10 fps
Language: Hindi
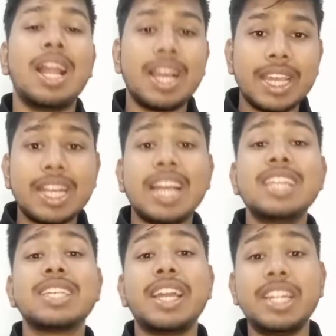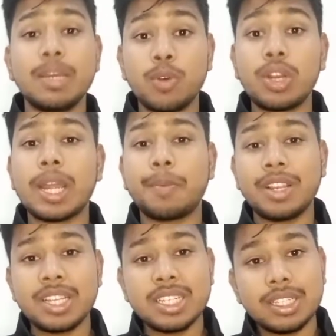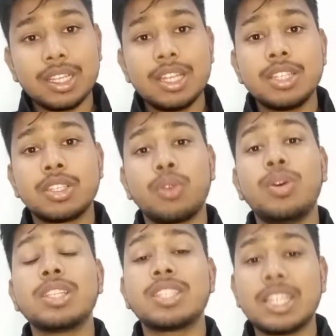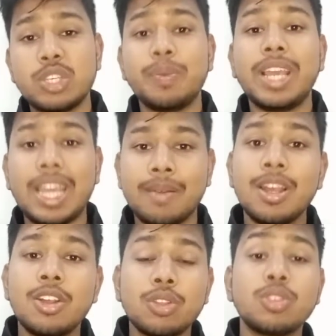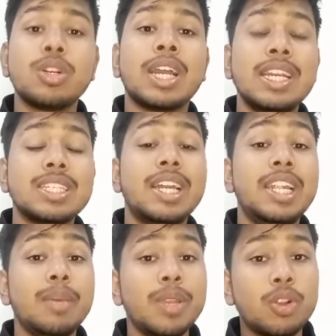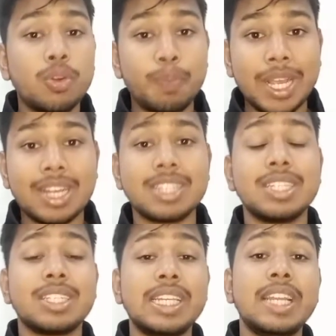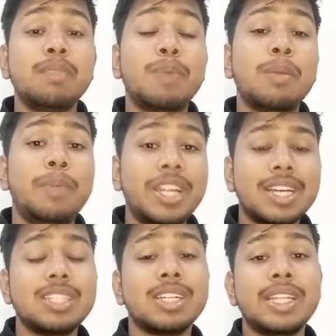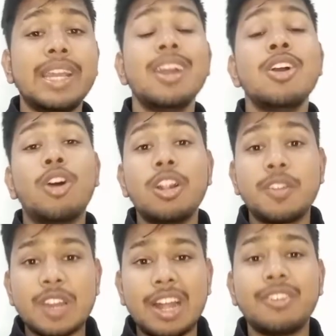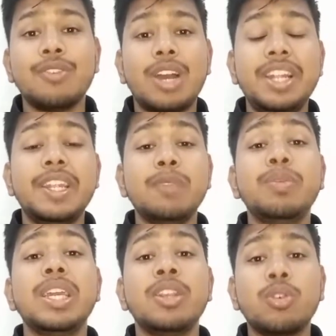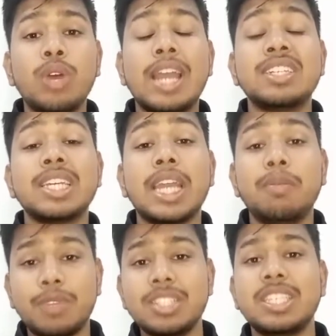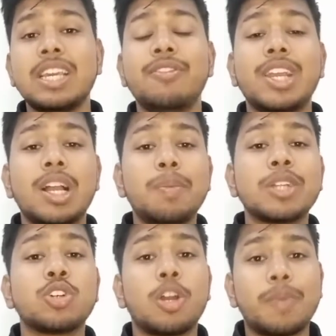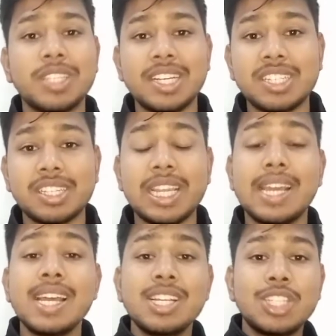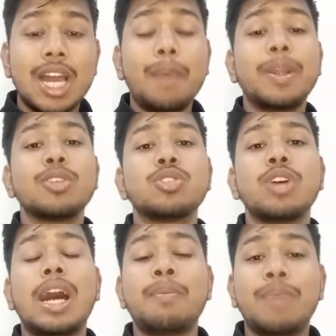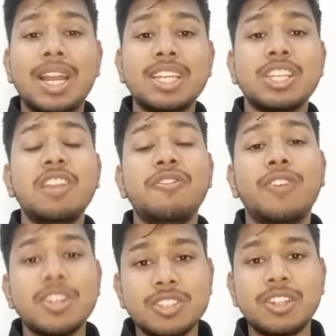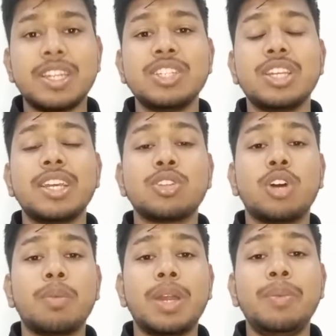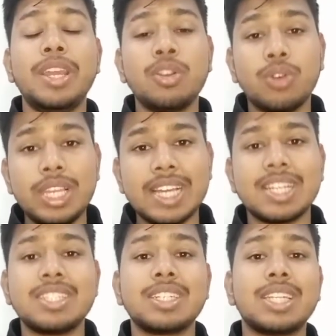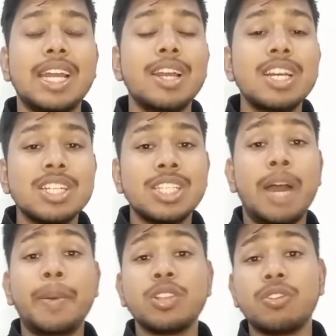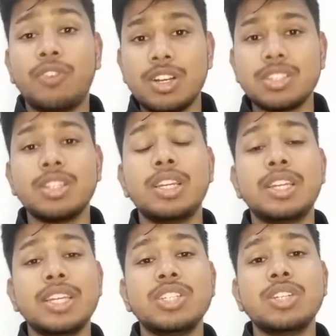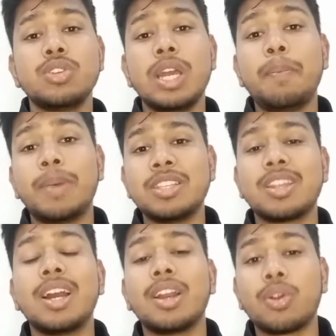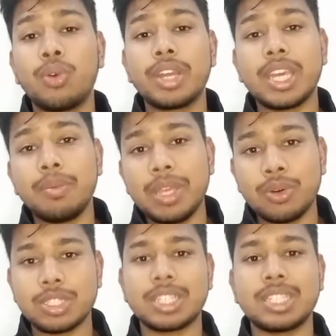हालांकि कई सारी टीमों को कैप्टन की ज़रूरत सच में है दोस्तों कई सारी टीम इनको पिक कर सकती हैं इन पर बिड कर सकती हैं और ड्राफ्ट वाली टीम भी इनको एज अ कैप्टनसी के विकल्प के तौर पर देख सकती है जहां पर दोस्तों आप मान के चलिए फर्स्ट रिटेंशन के तौर पर भी इनको लिया जा सकता है जहां पर दोस्तों फर्स्ट रिटेंशन जो है पंद्रह करोड़ की भी हो